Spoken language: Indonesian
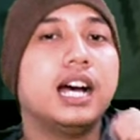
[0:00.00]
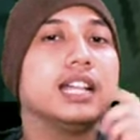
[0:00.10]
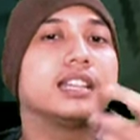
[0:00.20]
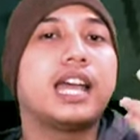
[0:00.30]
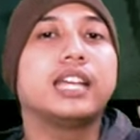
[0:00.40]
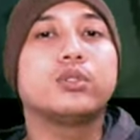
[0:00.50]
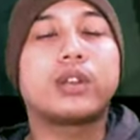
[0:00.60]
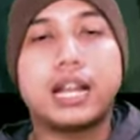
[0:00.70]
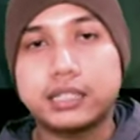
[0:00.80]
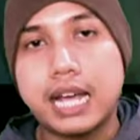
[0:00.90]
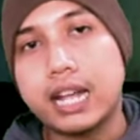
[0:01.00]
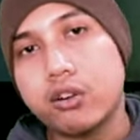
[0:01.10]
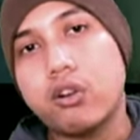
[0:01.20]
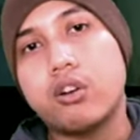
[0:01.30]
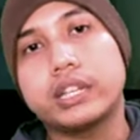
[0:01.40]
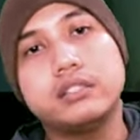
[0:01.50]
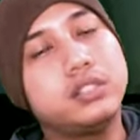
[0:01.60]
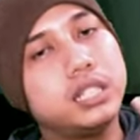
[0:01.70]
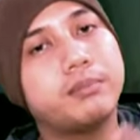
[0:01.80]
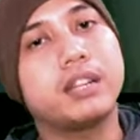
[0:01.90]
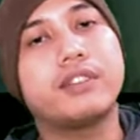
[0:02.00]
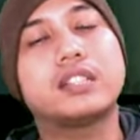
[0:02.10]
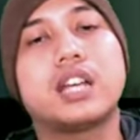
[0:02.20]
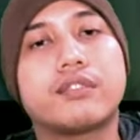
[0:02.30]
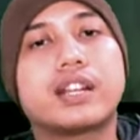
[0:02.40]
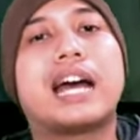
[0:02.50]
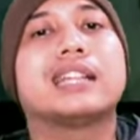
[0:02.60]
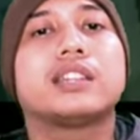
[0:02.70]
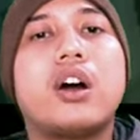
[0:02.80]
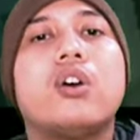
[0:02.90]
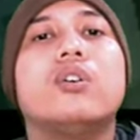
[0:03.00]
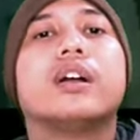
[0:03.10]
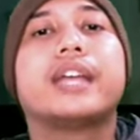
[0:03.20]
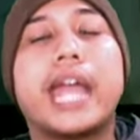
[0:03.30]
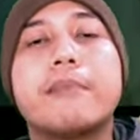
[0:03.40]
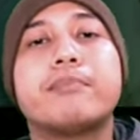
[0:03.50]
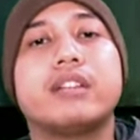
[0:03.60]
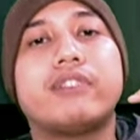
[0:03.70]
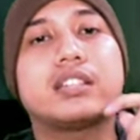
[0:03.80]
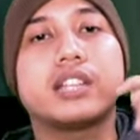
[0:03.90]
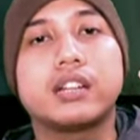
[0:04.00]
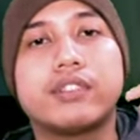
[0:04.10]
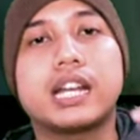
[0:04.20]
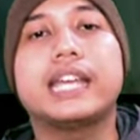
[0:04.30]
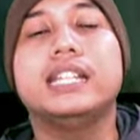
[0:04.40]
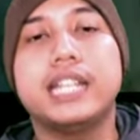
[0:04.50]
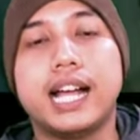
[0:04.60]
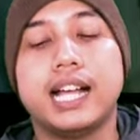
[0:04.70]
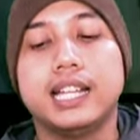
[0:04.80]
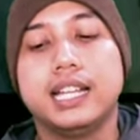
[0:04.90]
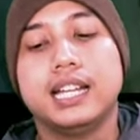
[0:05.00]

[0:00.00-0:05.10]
entah itu Ragnarok Origin Private Server atau game Private Server lainnya.